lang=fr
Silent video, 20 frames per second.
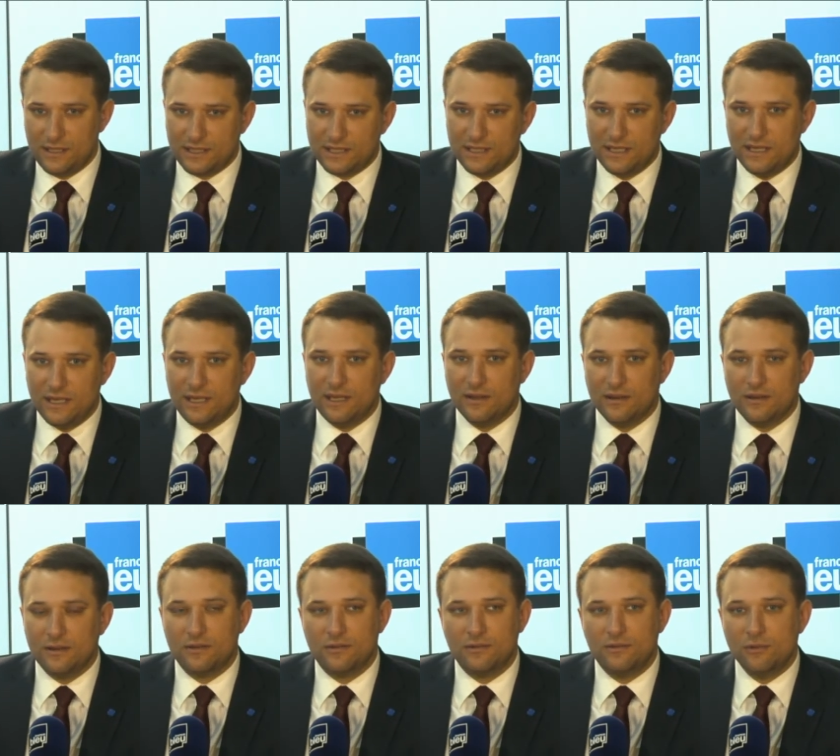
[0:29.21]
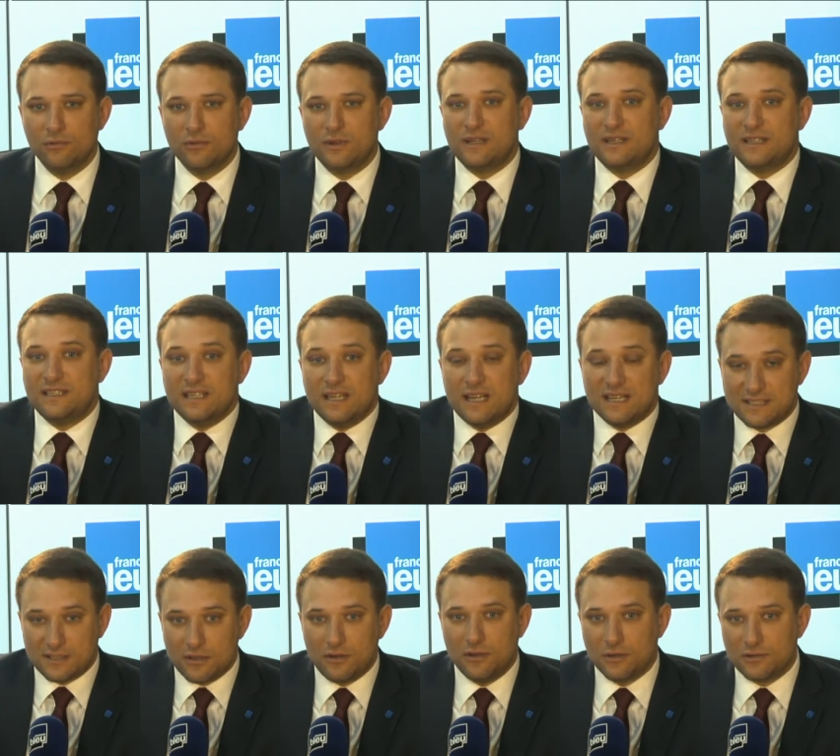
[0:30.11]
qui est, euh, donc, qui est la
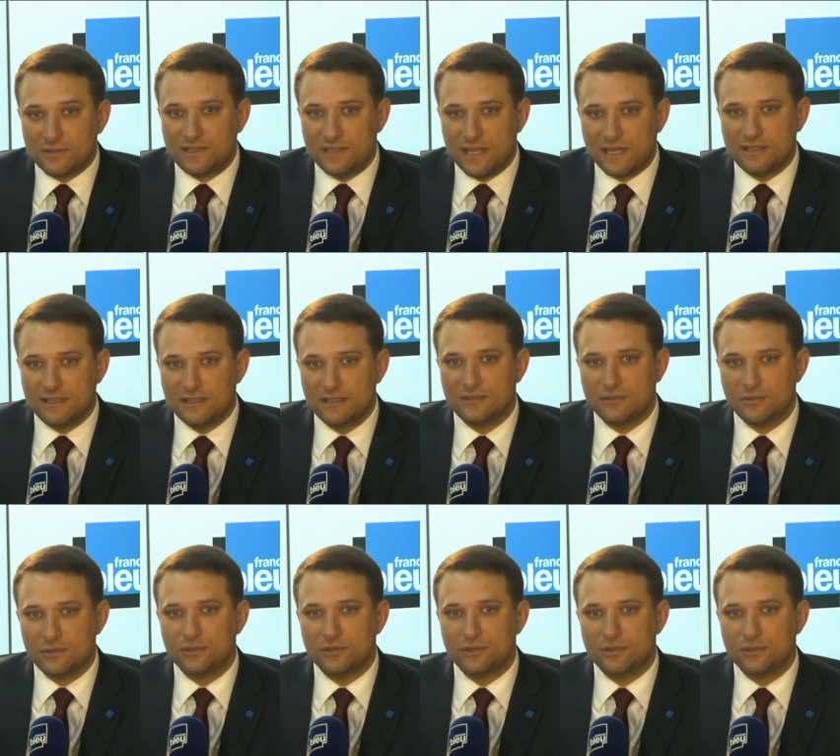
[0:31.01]
seule candidate